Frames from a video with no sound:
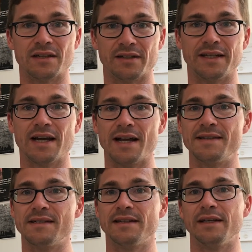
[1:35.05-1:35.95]
Also jede
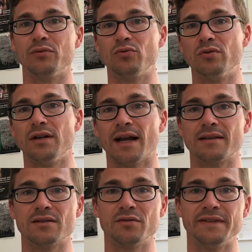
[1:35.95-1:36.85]
einzelne Geotour
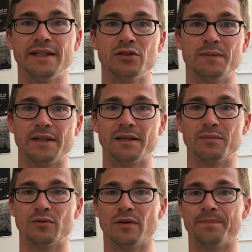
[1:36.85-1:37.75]
hat ein Souvenir spendiert
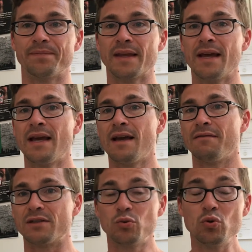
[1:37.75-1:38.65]
bekommen.
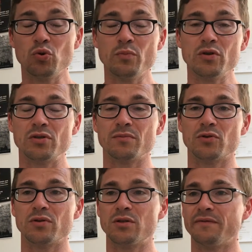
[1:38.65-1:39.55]
Was du tun musst, um
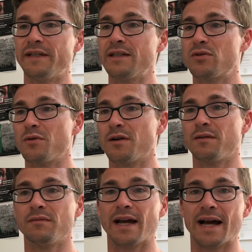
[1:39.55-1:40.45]
so ein Souvenir zu
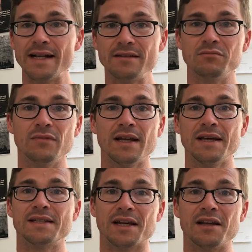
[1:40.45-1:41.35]
erhalten,
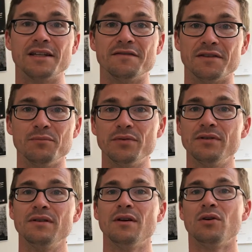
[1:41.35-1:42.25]
ist relativ
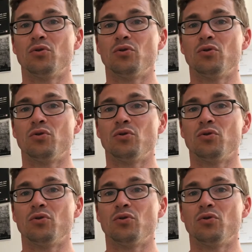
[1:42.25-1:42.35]
simpel.